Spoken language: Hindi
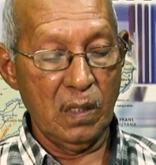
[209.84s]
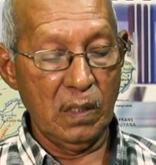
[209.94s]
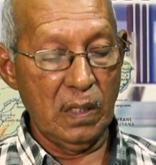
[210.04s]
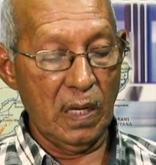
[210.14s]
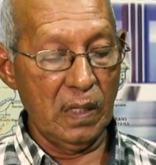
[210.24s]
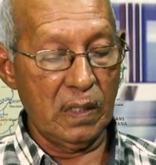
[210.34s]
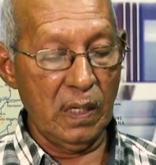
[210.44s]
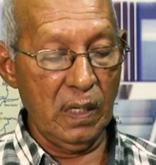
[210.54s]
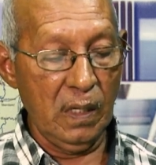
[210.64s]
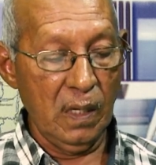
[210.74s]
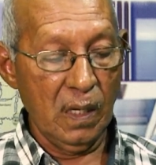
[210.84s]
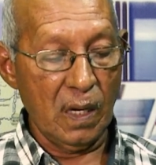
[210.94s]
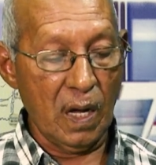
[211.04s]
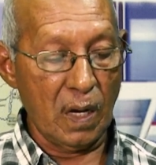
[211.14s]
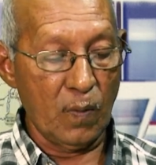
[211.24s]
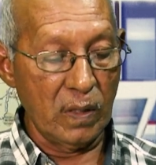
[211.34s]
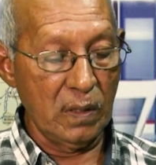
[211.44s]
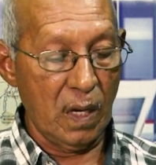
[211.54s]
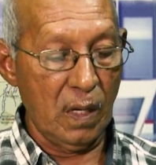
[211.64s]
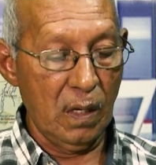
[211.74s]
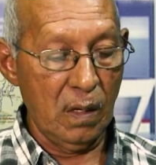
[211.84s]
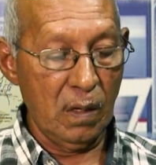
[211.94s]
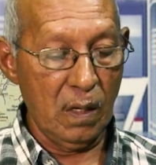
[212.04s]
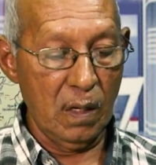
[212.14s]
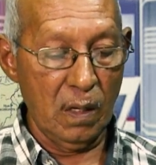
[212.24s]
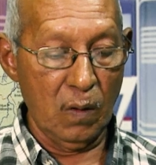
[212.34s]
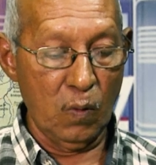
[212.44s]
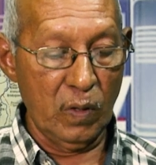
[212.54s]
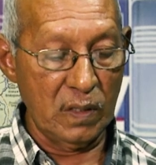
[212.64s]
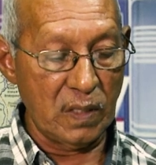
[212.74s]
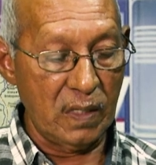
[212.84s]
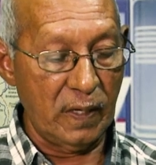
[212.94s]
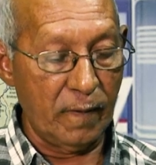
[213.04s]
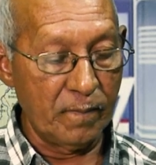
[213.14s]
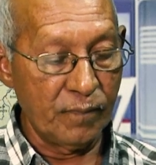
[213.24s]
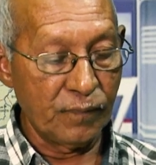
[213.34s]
यानी कि कार्रवाइयाँ होना चाहिए